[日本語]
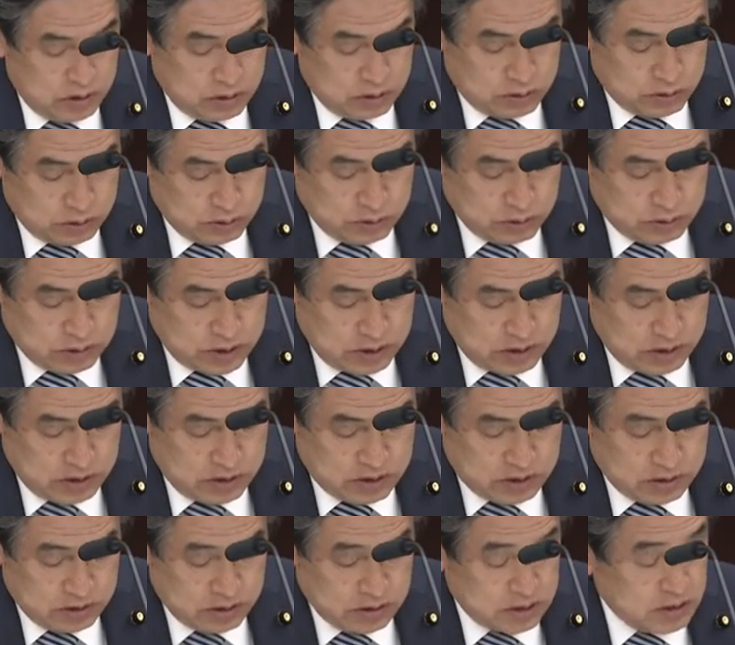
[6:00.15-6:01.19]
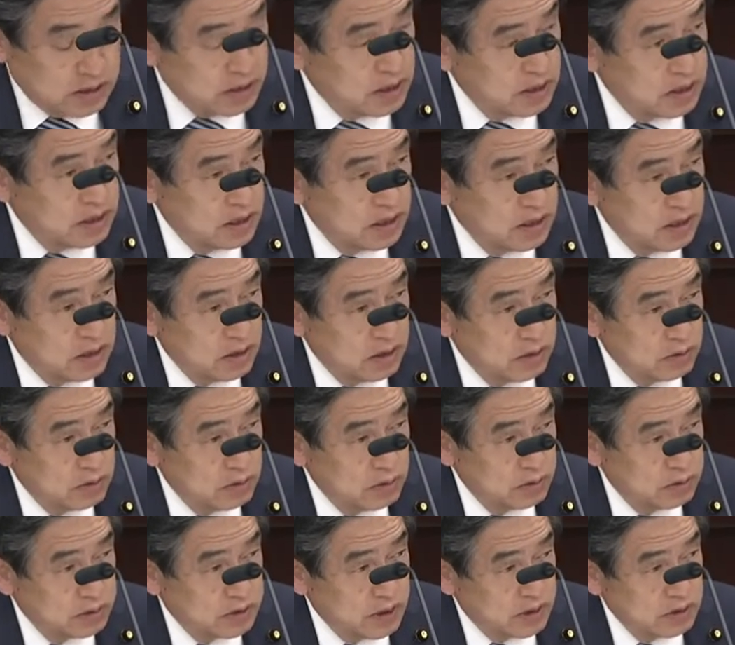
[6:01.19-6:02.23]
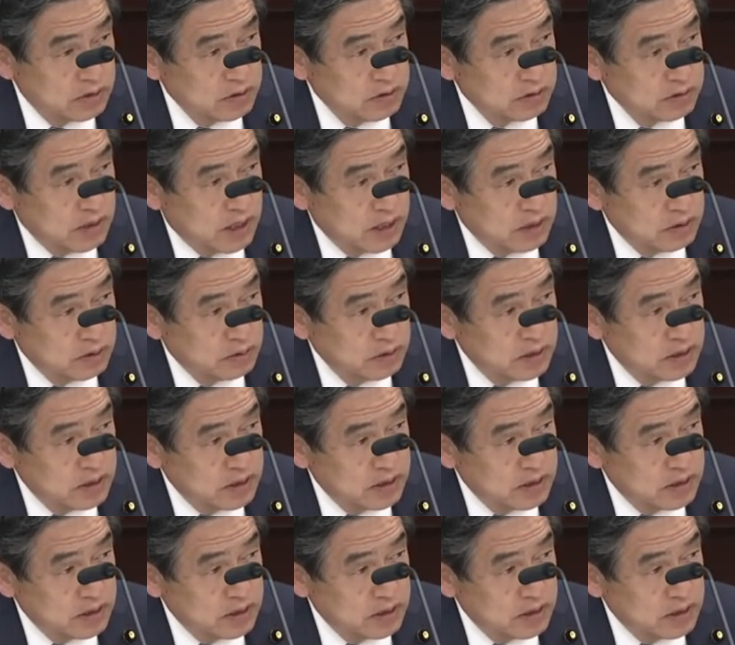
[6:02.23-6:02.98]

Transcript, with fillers: その点について、えー、お二人のあの委